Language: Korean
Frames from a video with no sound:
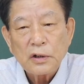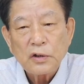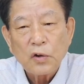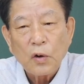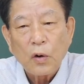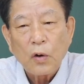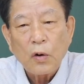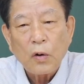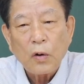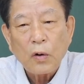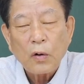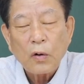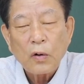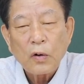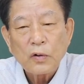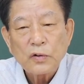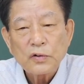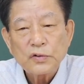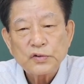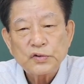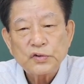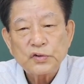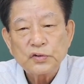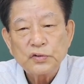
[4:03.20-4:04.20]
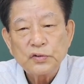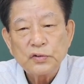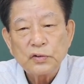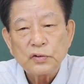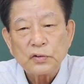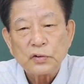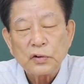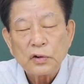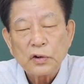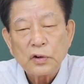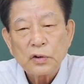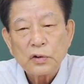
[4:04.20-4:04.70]
요, 순,
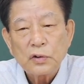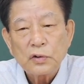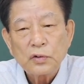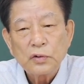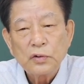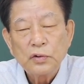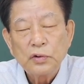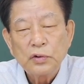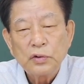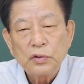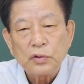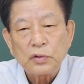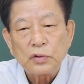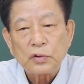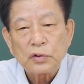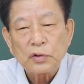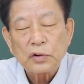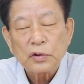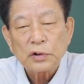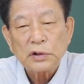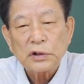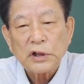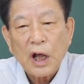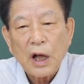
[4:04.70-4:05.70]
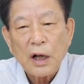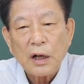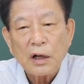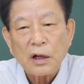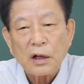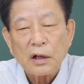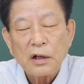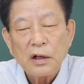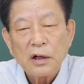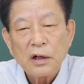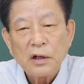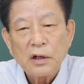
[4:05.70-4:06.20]
우,
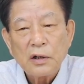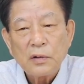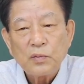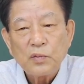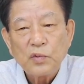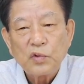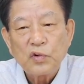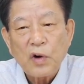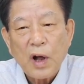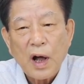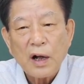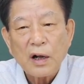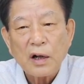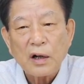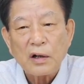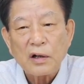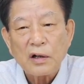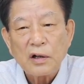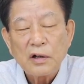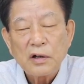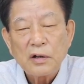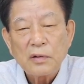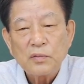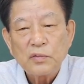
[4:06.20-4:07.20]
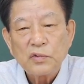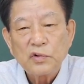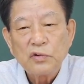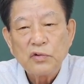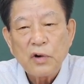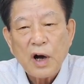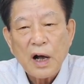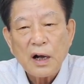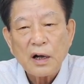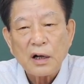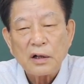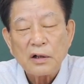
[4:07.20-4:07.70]
당, 문왕,
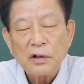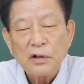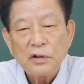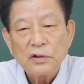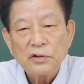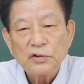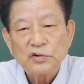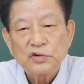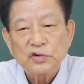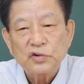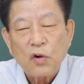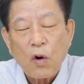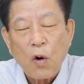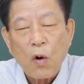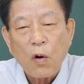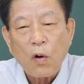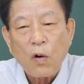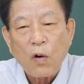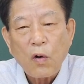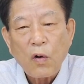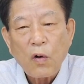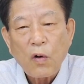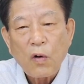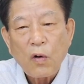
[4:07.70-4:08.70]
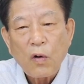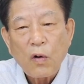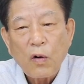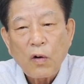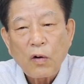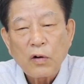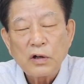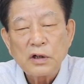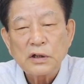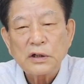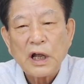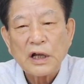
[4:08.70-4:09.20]
무왕, 주공을
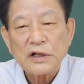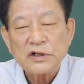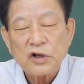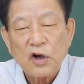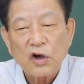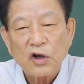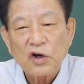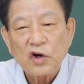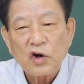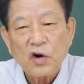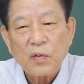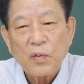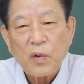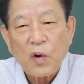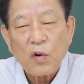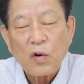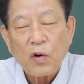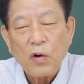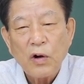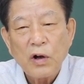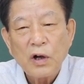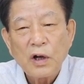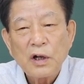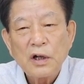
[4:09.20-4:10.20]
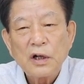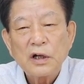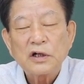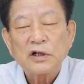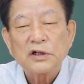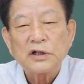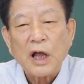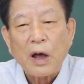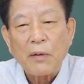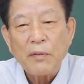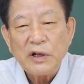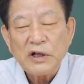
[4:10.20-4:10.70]
다 성인으로 보고,
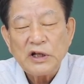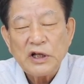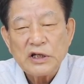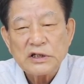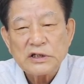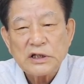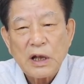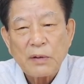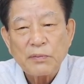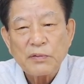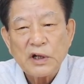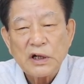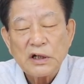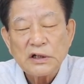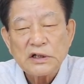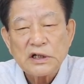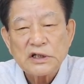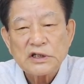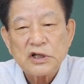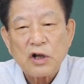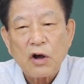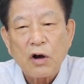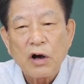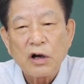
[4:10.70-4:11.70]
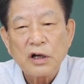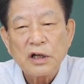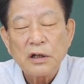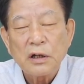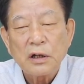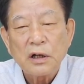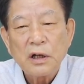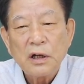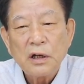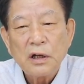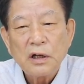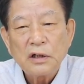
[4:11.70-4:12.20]
그 다음에 뒷사람들이 이제
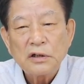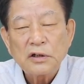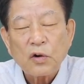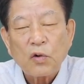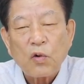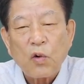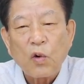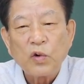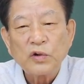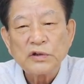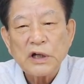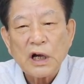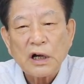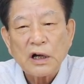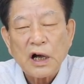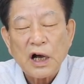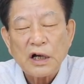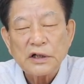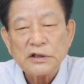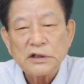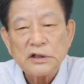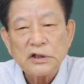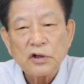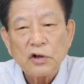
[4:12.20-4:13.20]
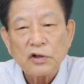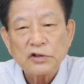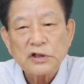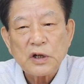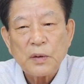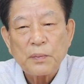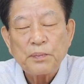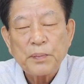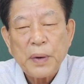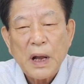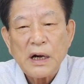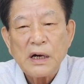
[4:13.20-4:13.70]
성인, 공자까지
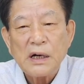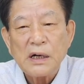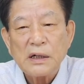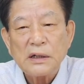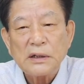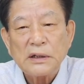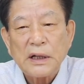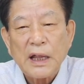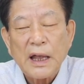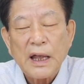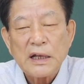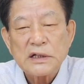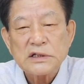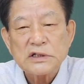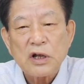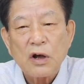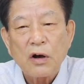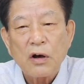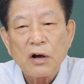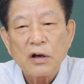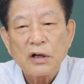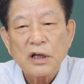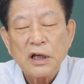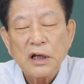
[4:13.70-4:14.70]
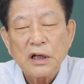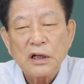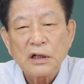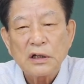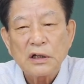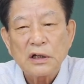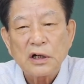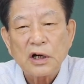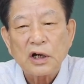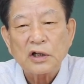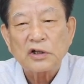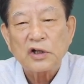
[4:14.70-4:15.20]
넣어서 8대
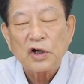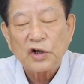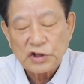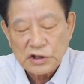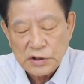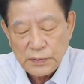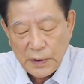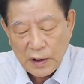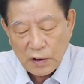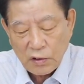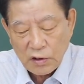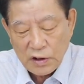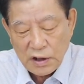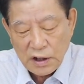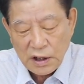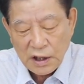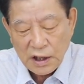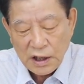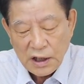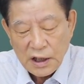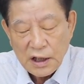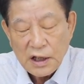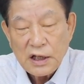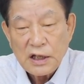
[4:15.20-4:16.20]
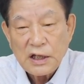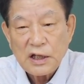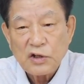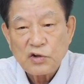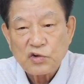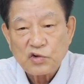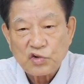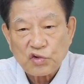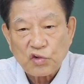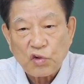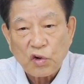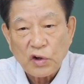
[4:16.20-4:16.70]
성인, 그랬던 것이 바로 이
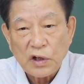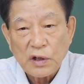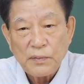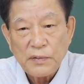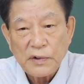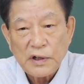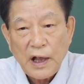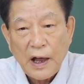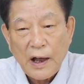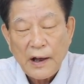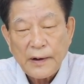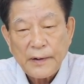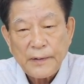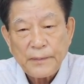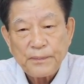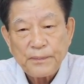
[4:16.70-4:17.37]
주공입니다.